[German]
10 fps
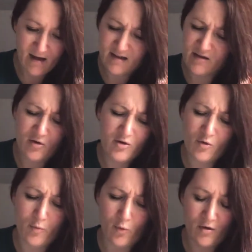Ich konnte
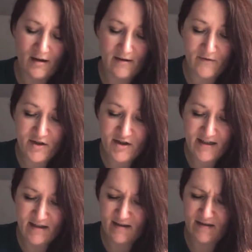nur Bruchteile
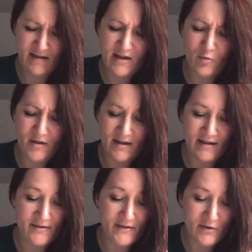verstehen, es ging um
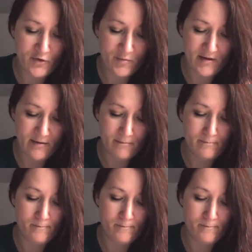irgendein Videospiel.